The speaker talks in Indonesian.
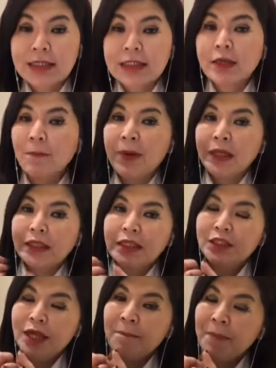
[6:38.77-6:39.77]
seperti
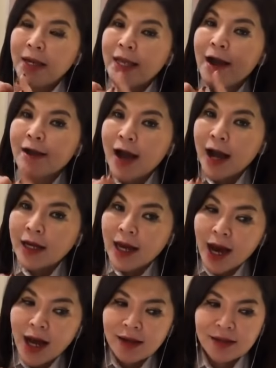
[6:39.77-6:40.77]
siapa yang
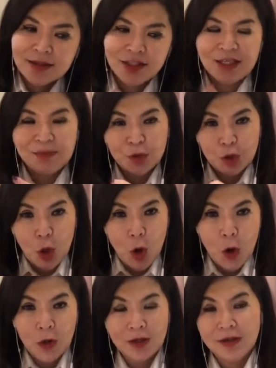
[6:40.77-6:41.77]
gagal
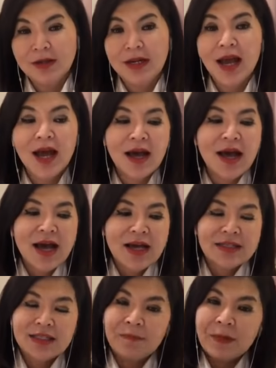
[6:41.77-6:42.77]
Simpson ya
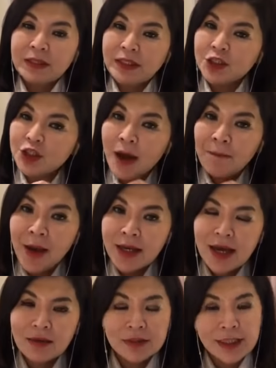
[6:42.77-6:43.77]
seperti siapa
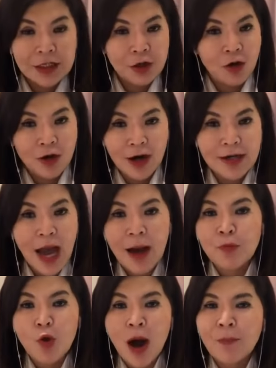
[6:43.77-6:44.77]
yang jadi orang tidak
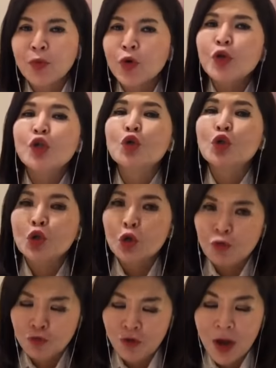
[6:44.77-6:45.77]
abu-abu
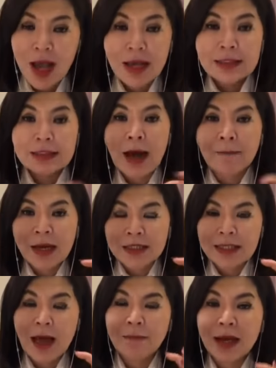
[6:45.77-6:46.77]
Yusuf
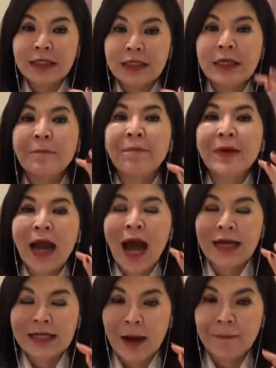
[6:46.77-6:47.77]
sama-sama
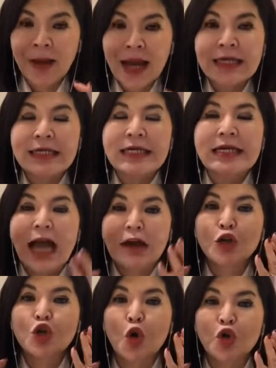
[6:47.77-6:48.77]
diperhadapkan
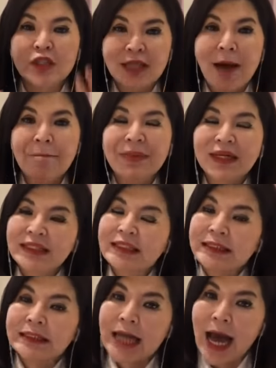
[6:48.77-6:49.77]
dengan dosa
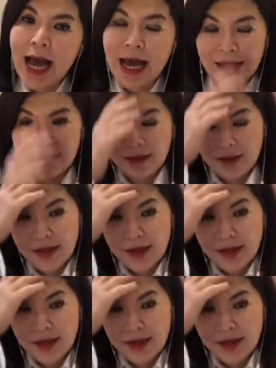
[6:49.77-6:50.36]
perjinahan